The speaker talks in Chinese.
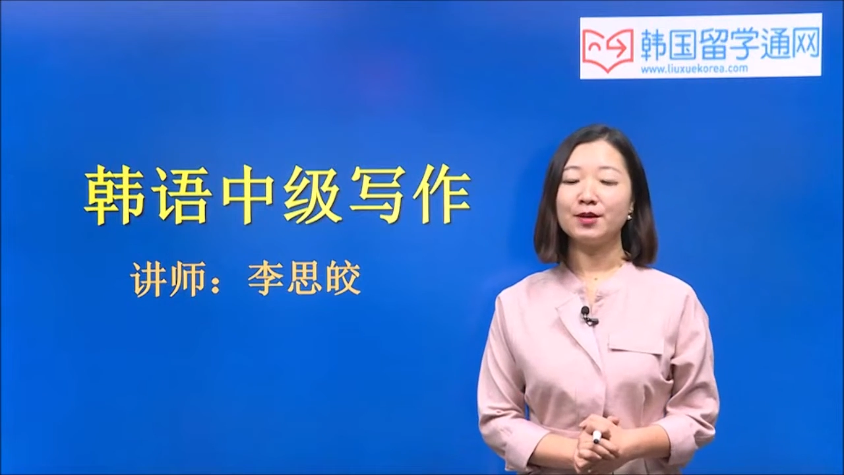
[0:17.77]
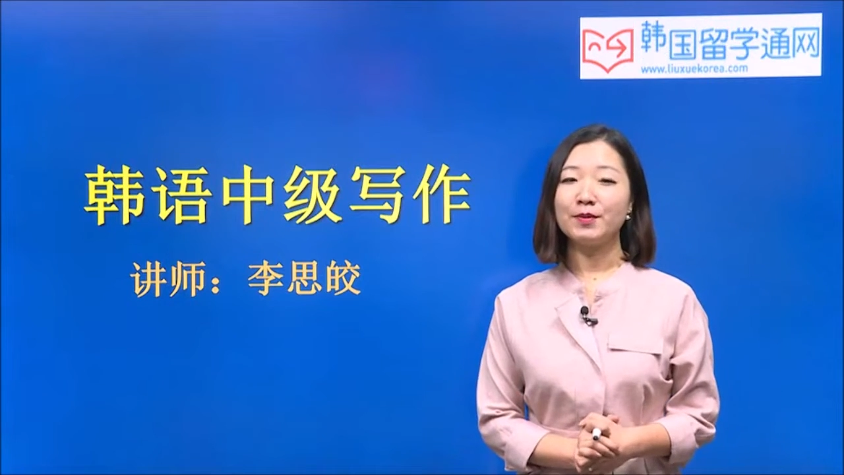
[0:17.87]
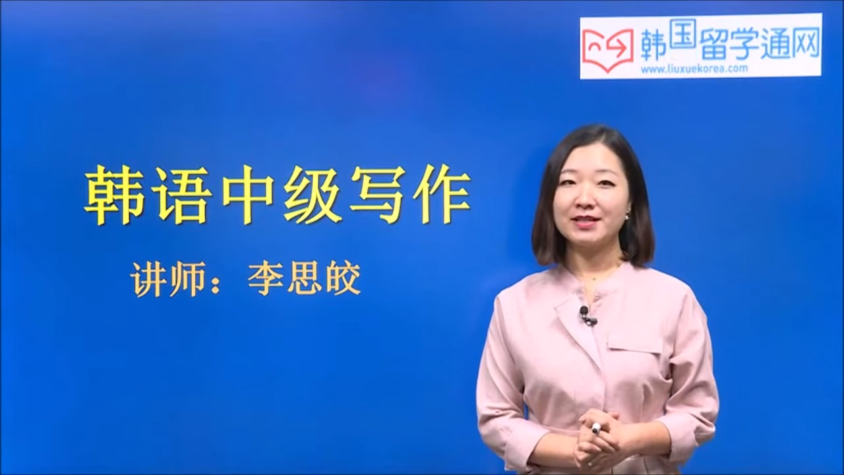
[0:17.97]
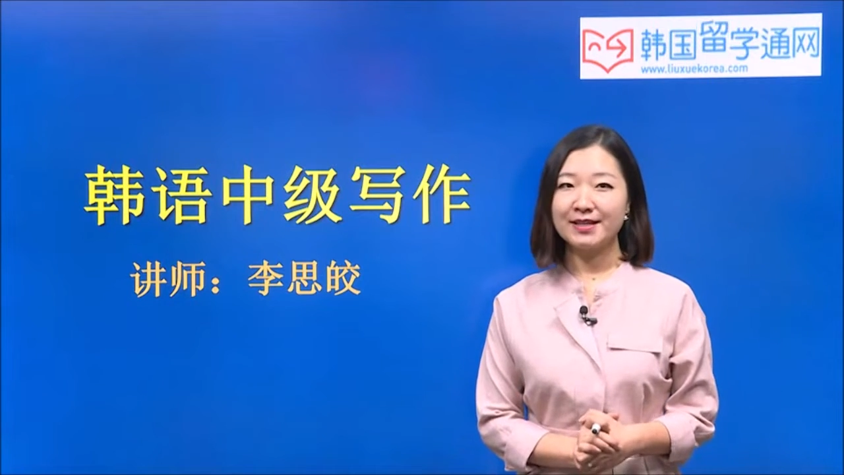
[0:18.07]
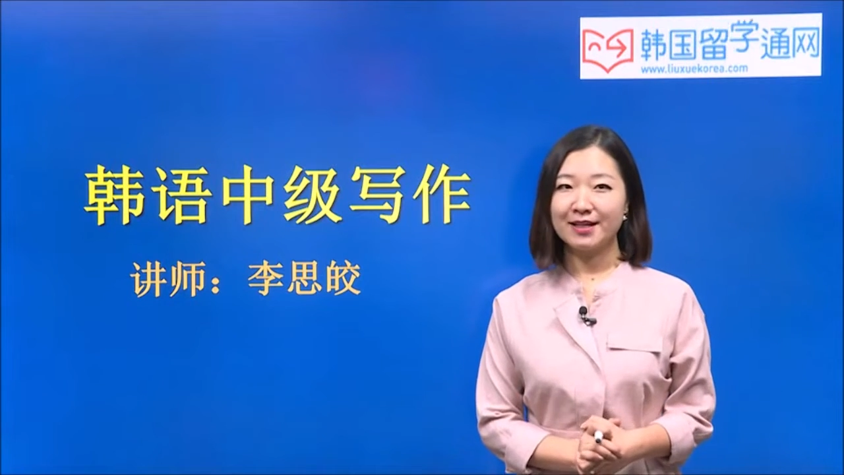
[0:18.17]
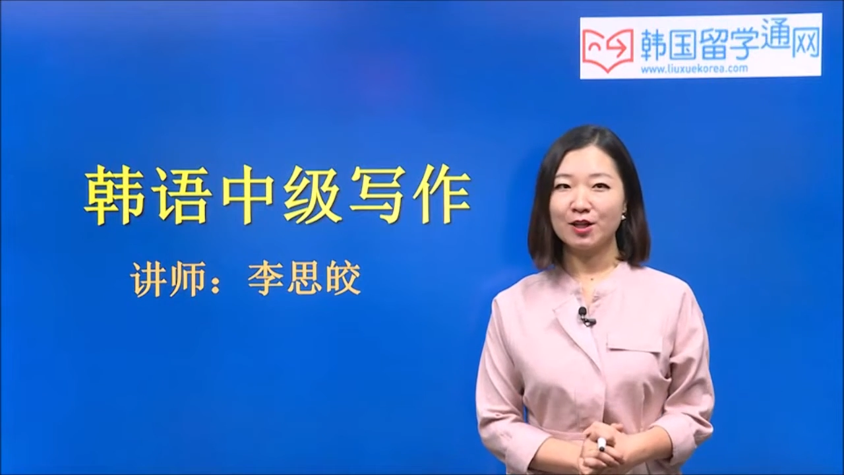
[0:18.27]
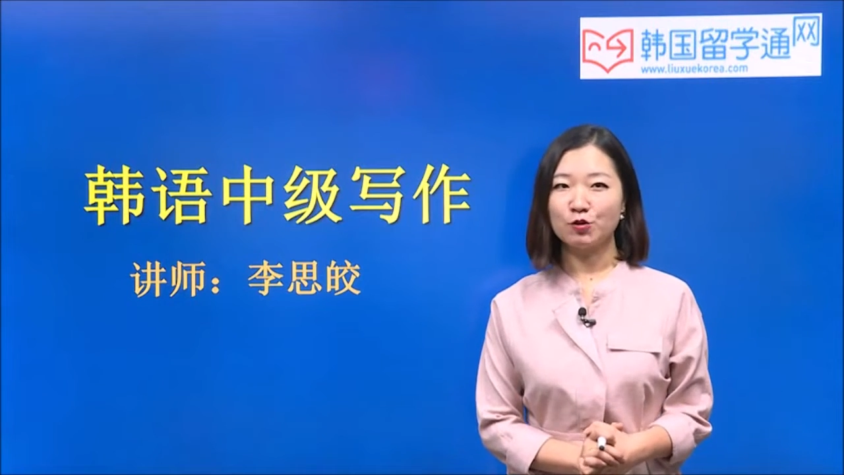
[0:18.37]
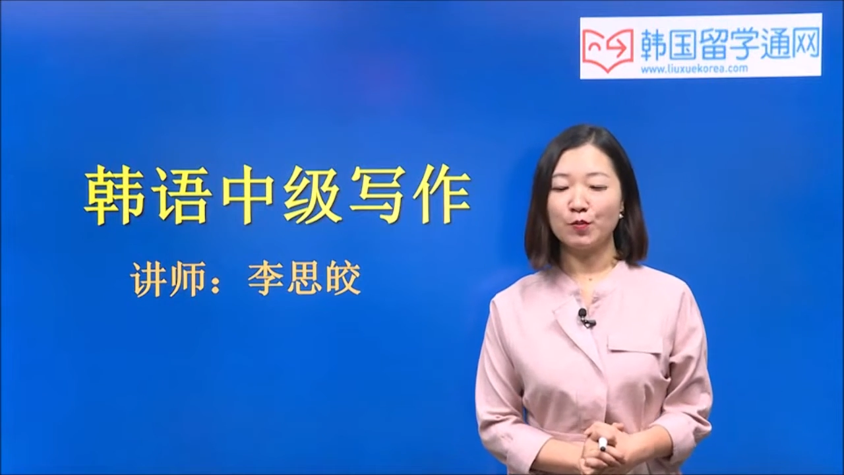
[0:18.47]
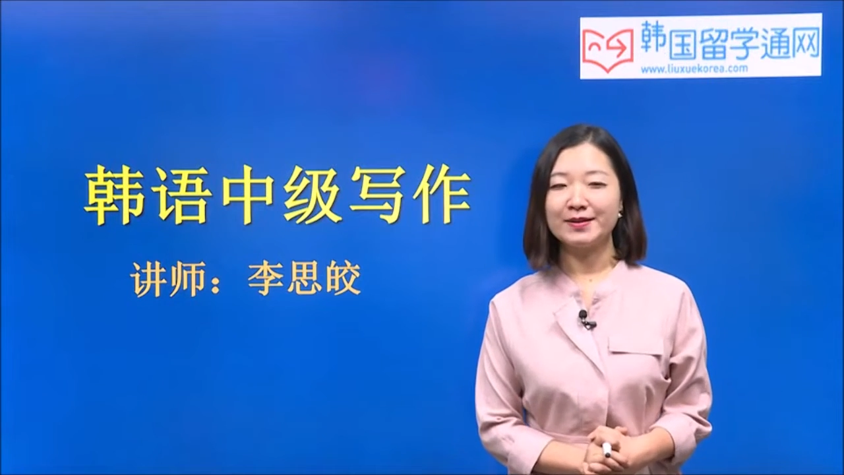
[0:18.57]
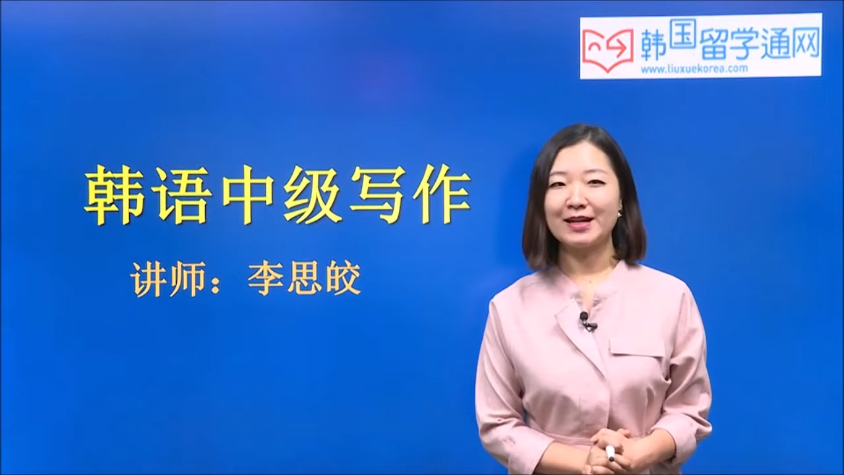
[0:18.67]
那么上节课
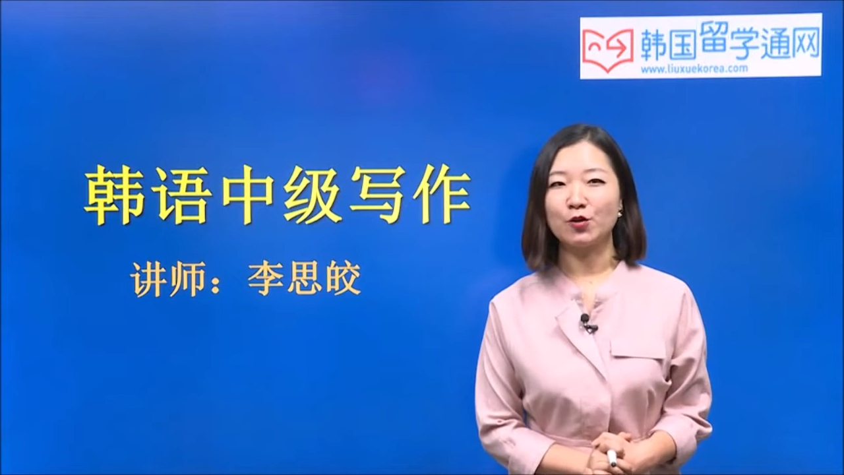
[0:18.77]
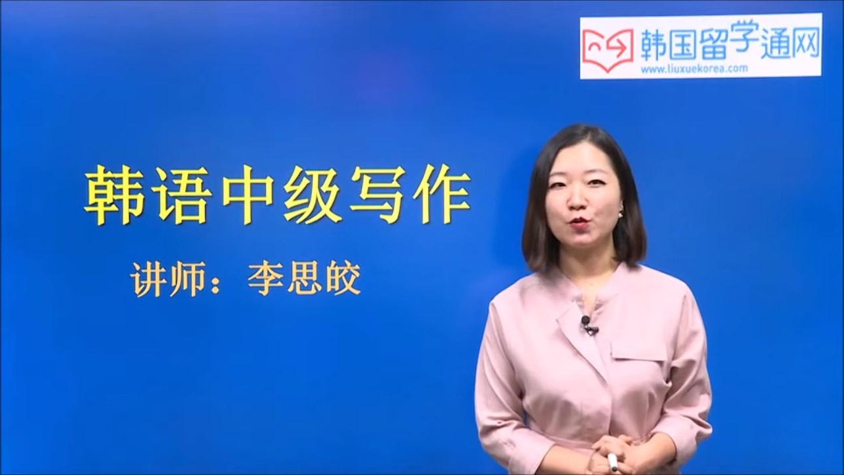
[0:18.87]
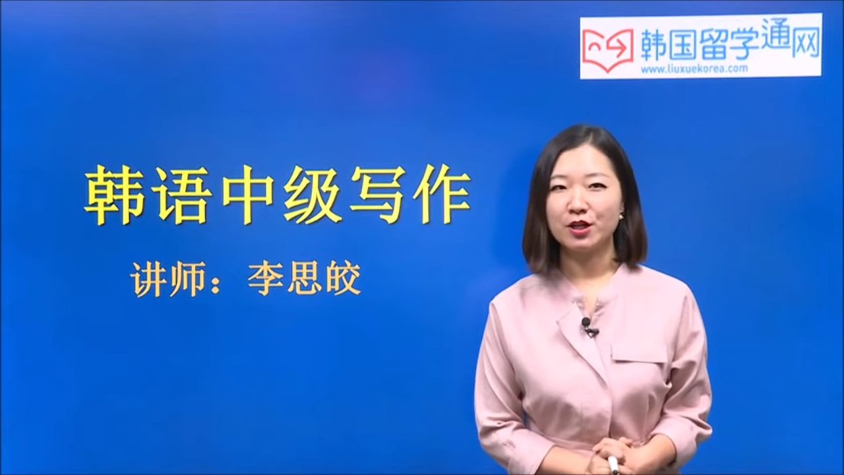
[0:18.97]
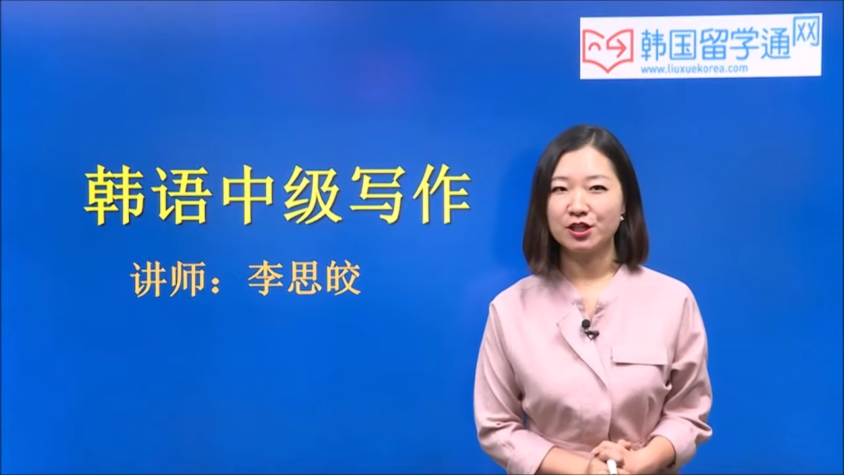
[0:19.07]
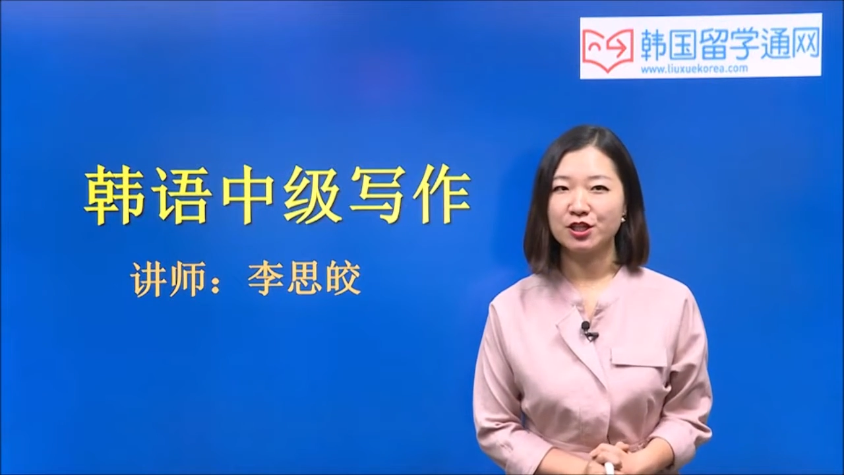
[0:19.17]
呢，我们讲过了